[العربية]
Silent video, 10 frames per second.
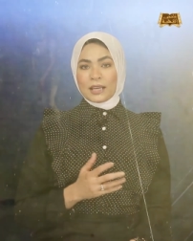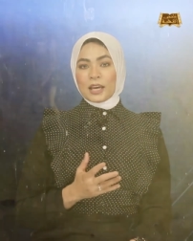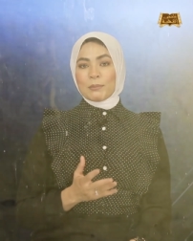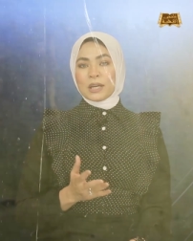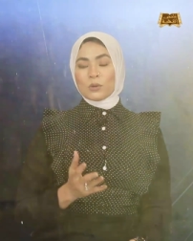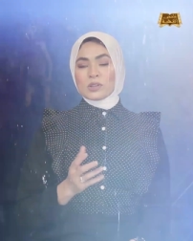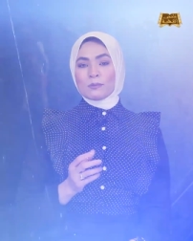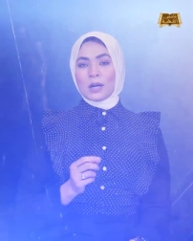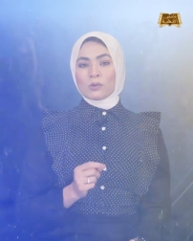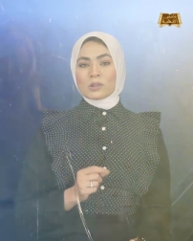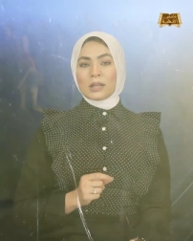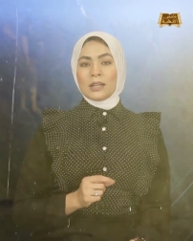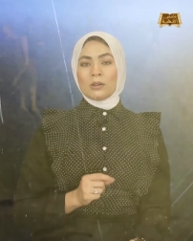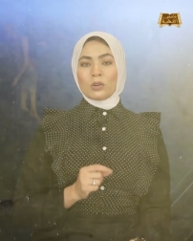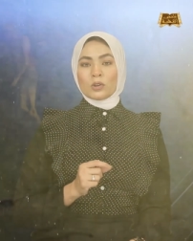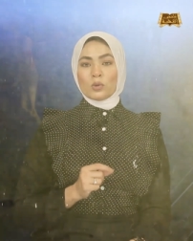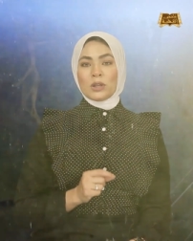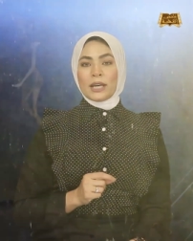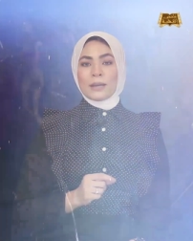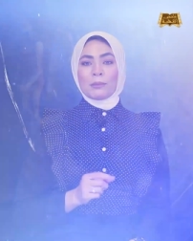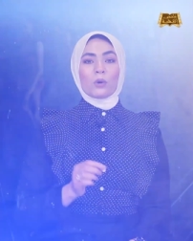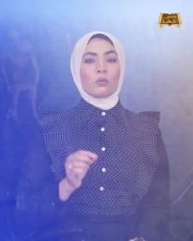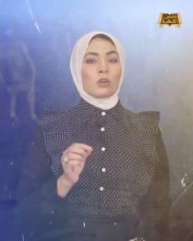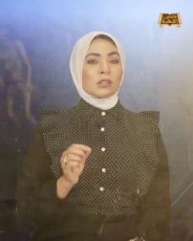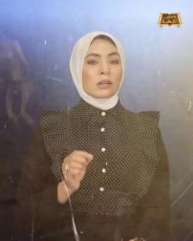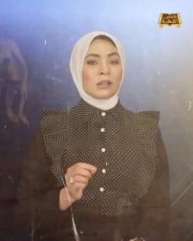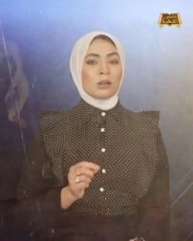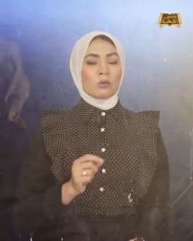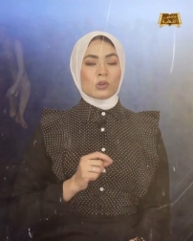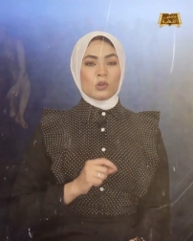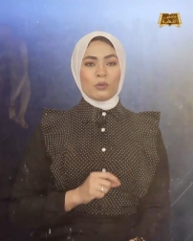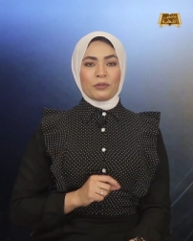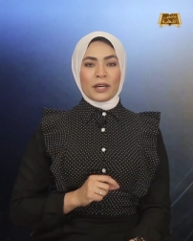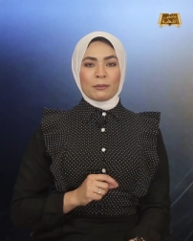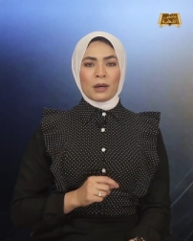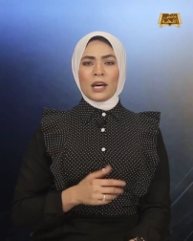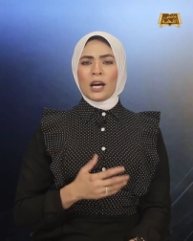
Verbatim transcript: كما يسمع صهيل خيولهم وصليل سيوفهم